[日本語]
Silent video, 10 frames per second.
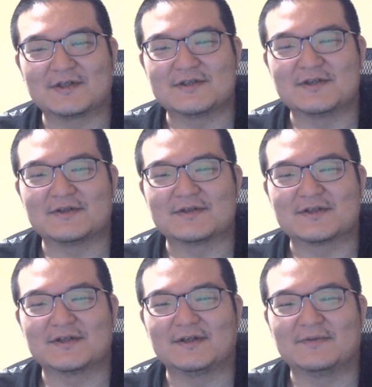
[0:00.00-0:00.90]
じでし
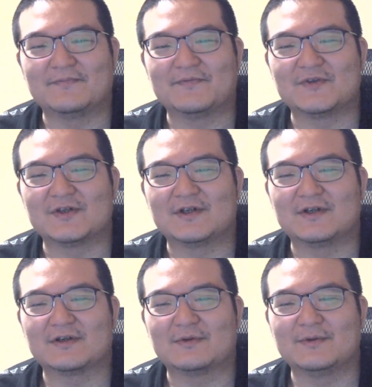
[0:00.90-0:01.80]
た。
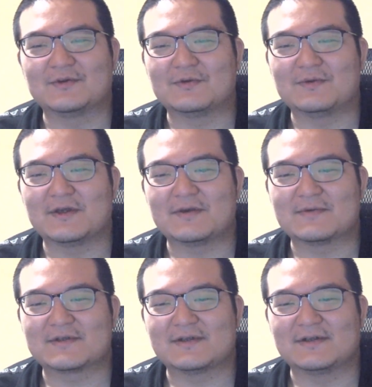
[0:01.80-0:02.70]
じゃあ、コメント見ていき
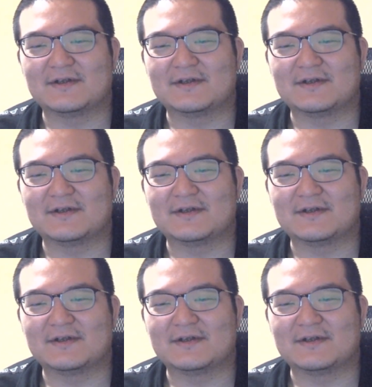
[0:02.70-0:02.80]
ますかね。